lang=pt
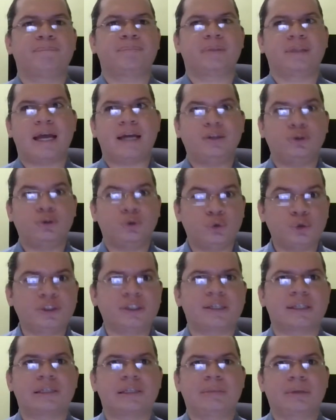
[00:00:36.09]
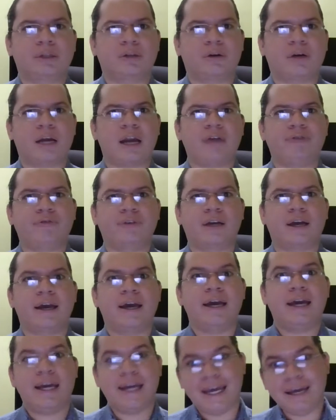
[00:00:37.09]
da indústria
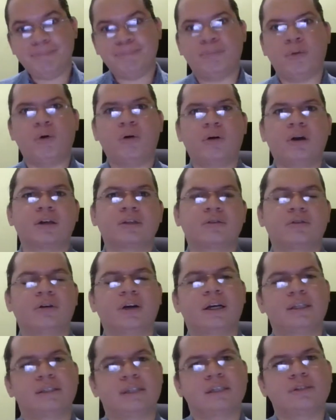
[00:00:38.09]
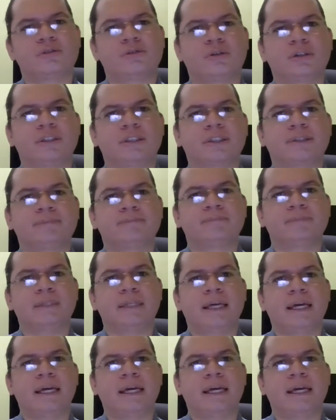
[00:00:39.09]
cinematográfica em poucas organizações.